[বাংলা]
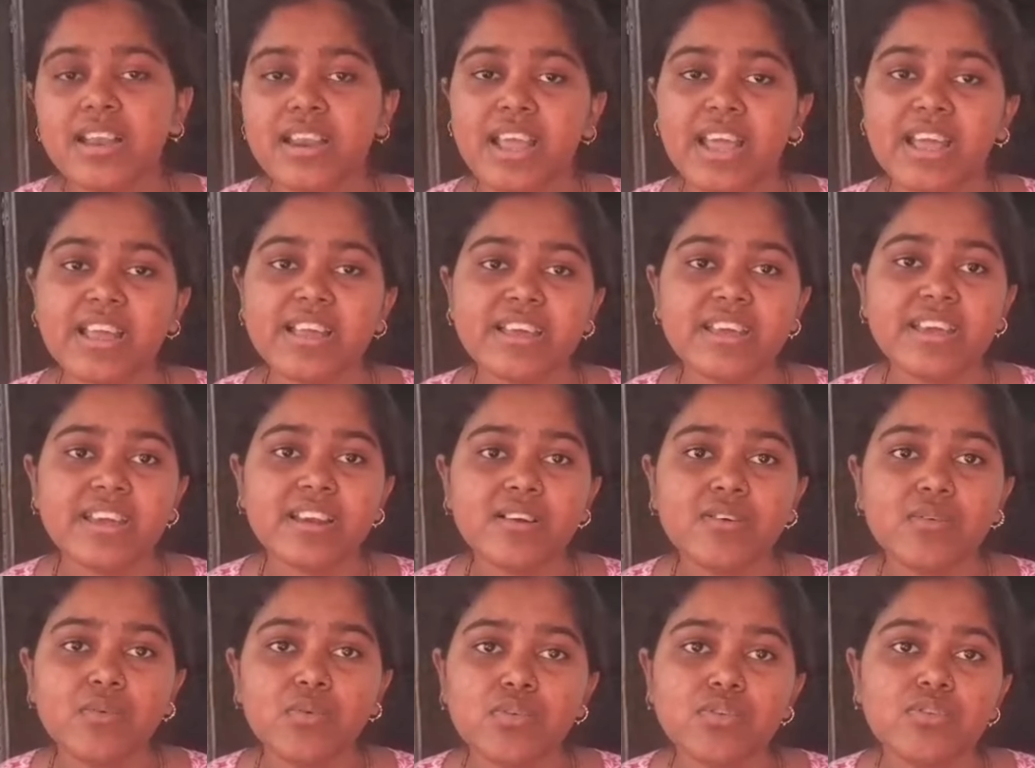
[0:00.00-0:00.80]

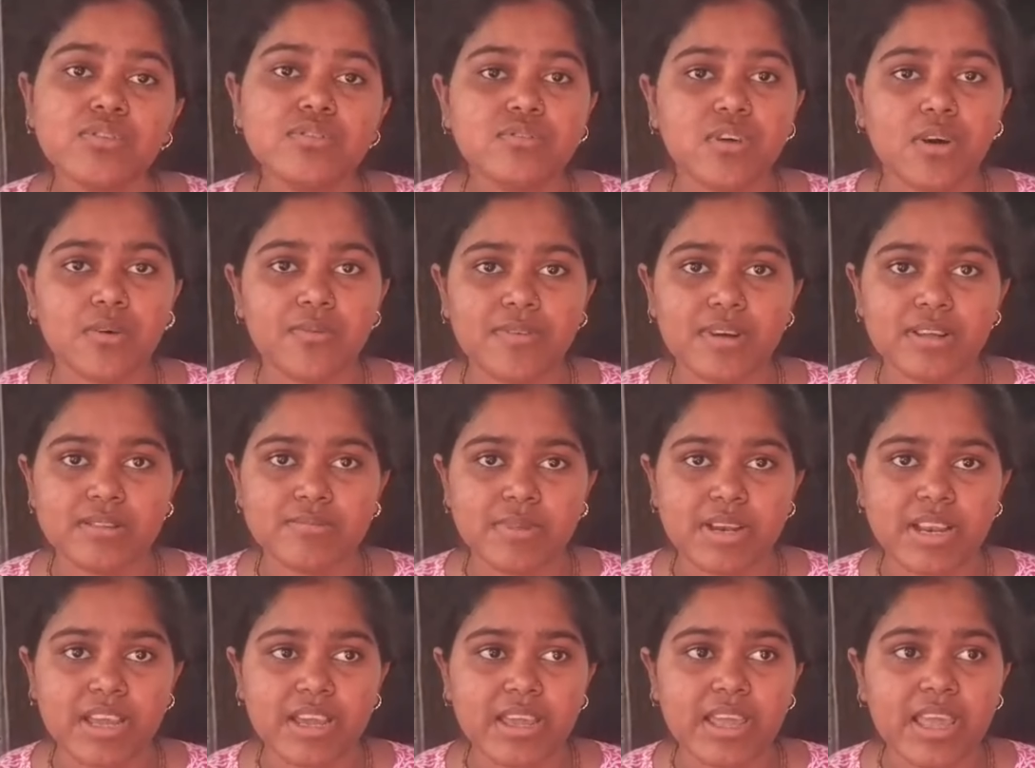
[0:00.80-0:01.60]
র্যাঙ্কের কোনো তফাৎ
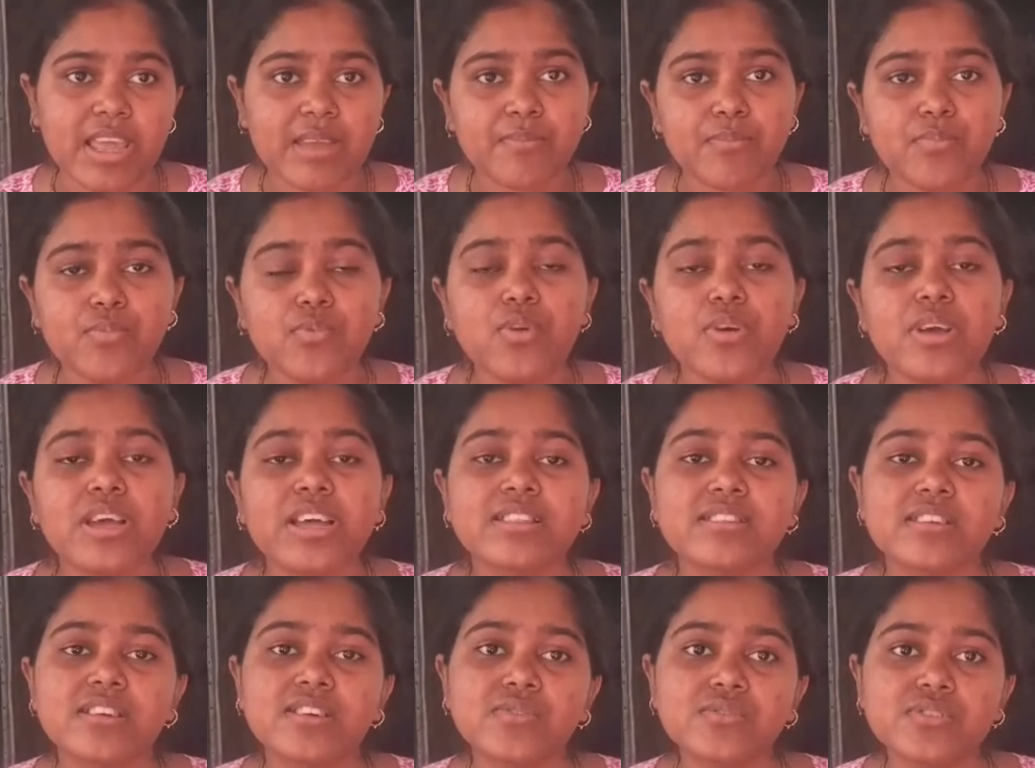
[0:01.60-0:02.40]
মানে এ পুরো
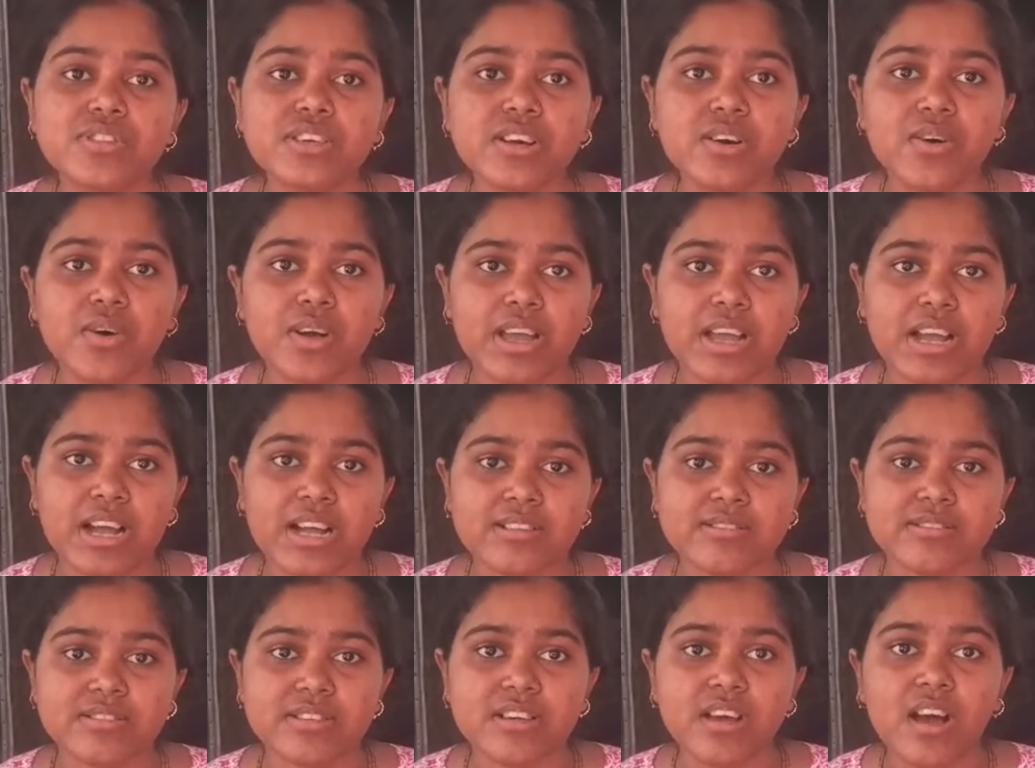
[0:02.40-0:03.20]
এদিক ওদিক হয়ে
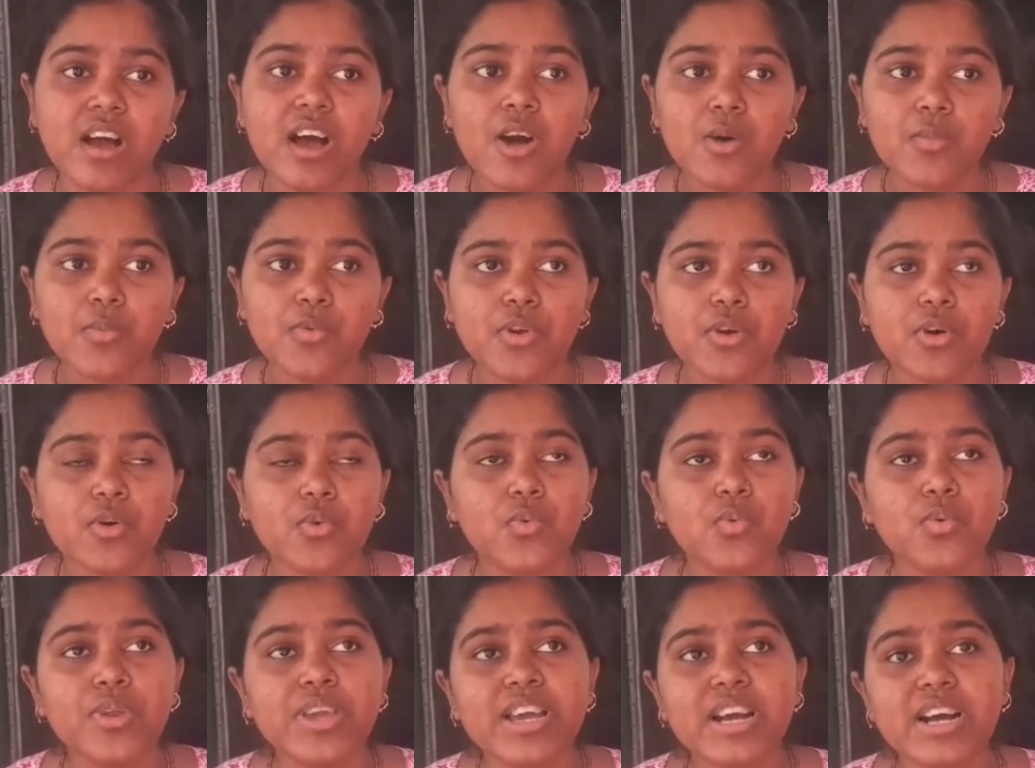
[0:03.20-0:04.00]
গেছে পুরো
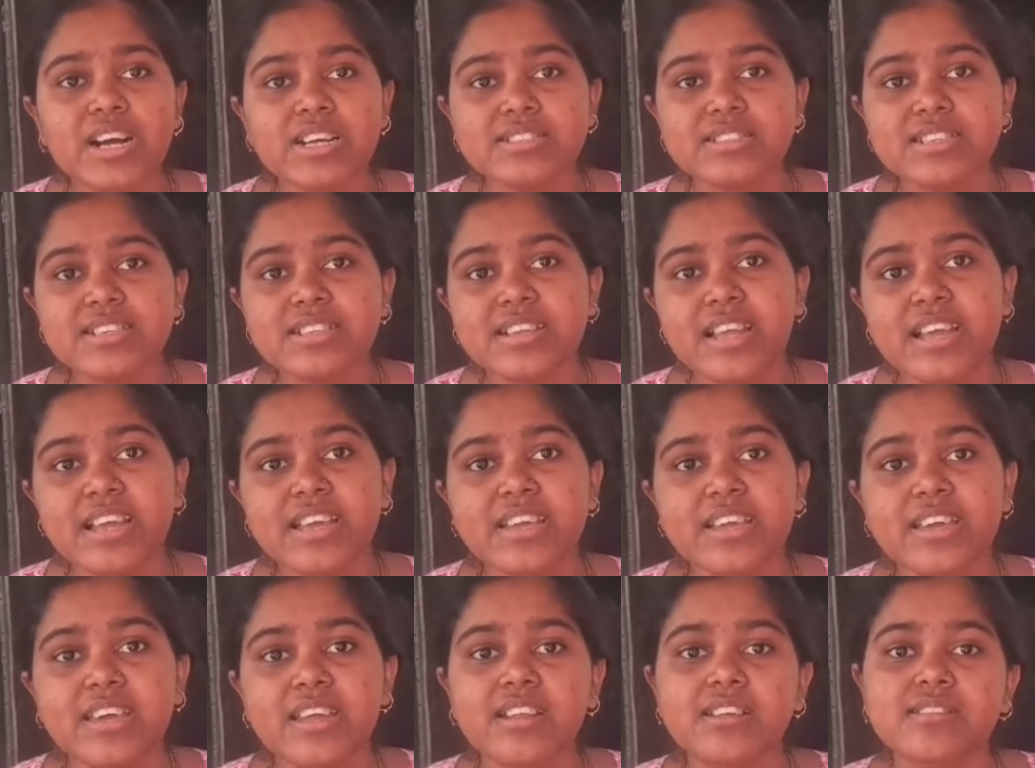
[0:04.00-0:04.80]
কুড়ি হাজার
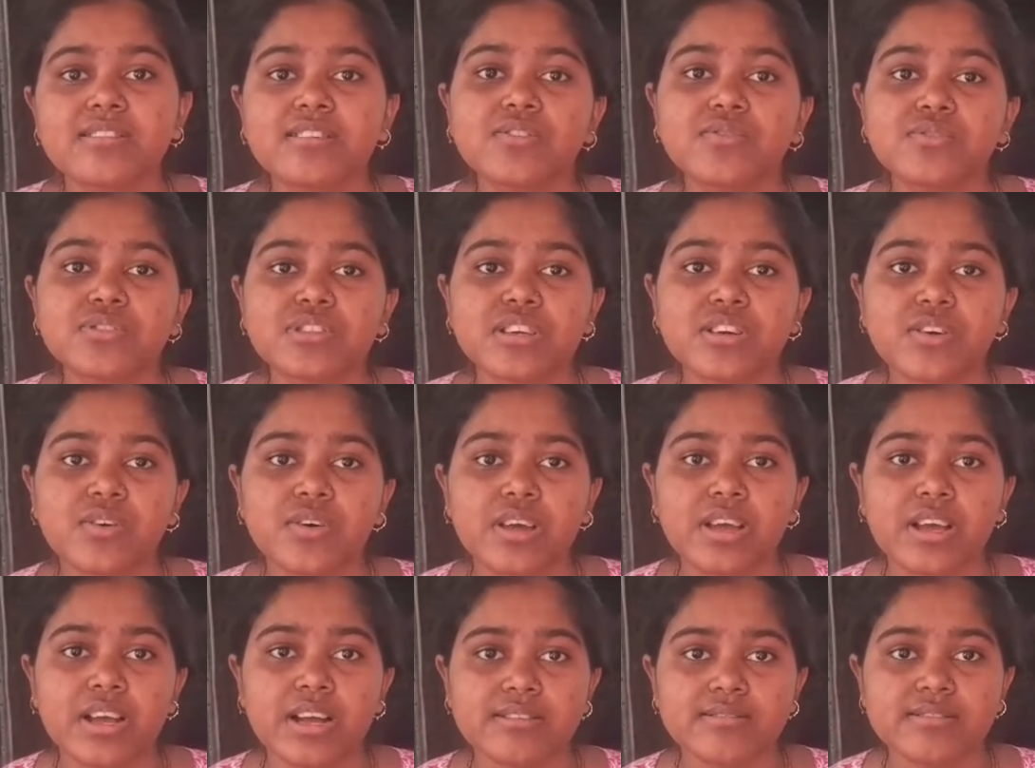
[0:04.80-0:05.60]
র্যাঙ্কের এদিক ওদিক
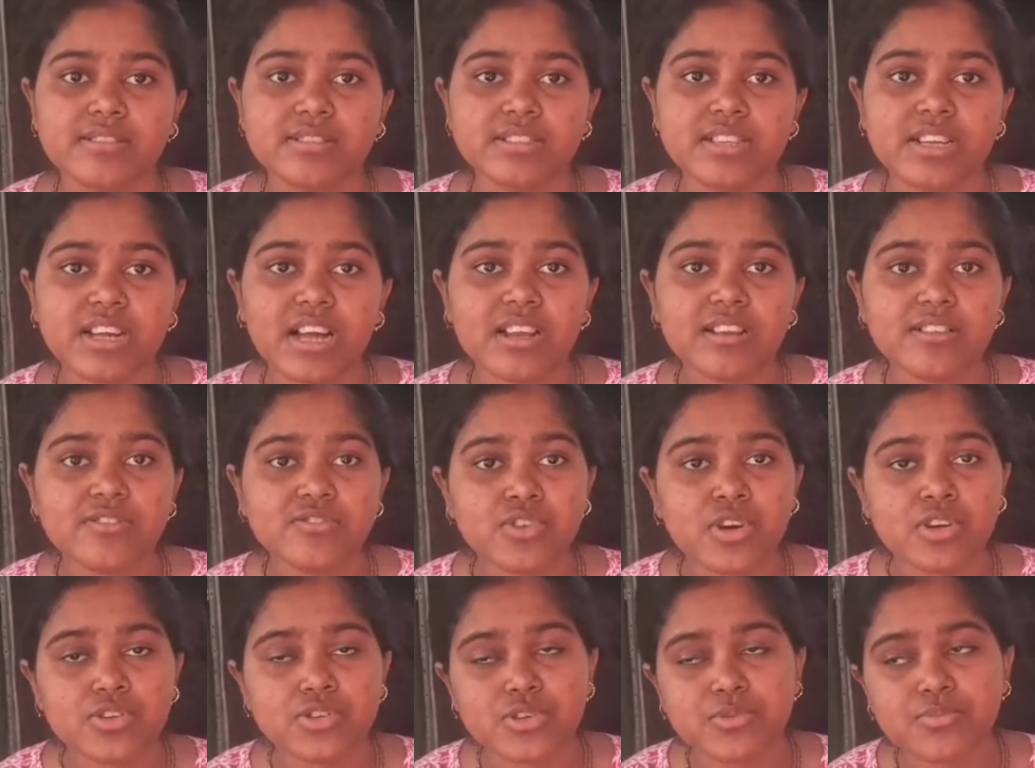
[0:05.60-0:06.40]
হয়ে গেছে যেখানে
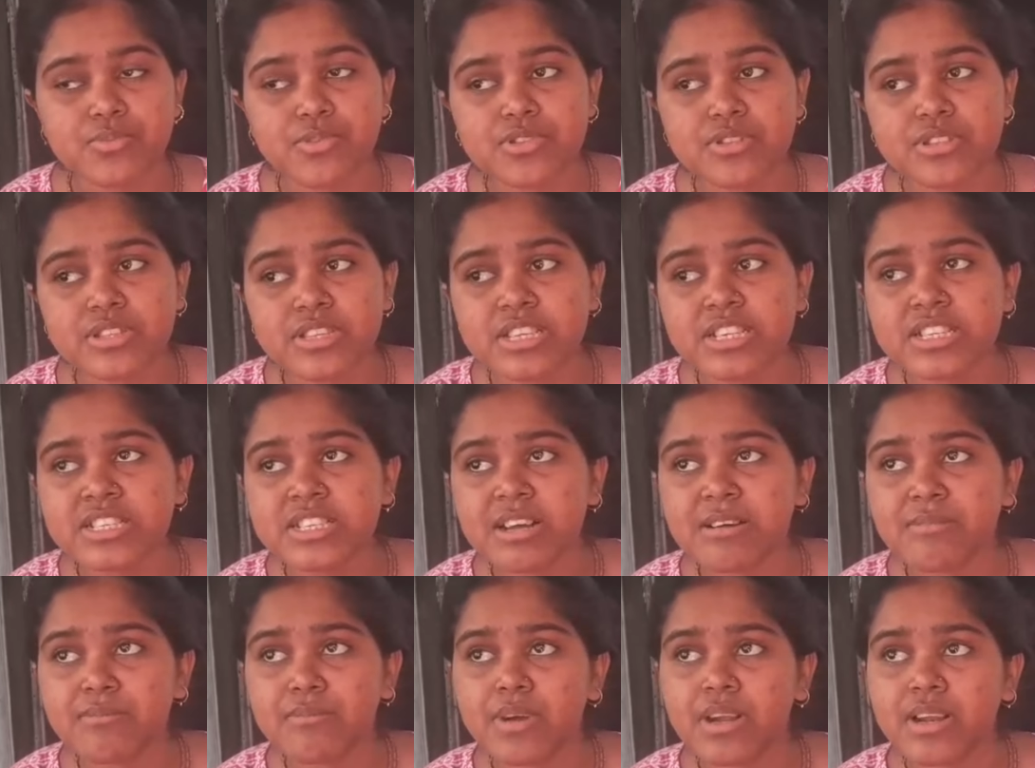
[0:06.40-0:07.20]
ছশো বত্রিশ
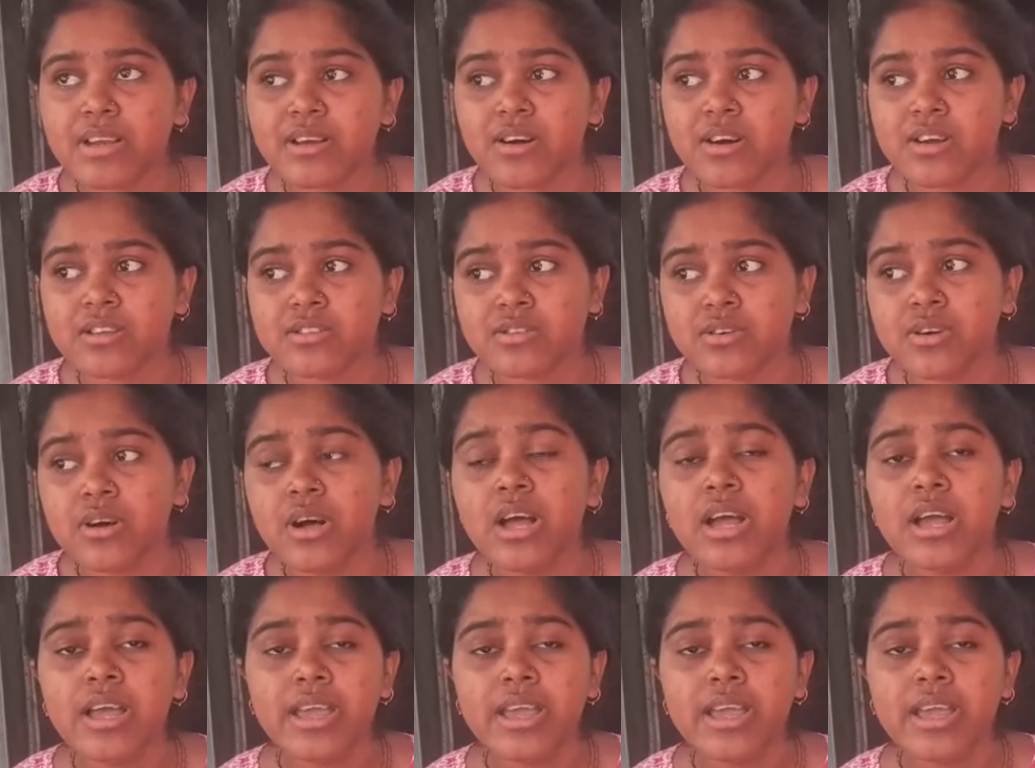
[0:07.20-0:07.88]
নাম্বারে হয়তো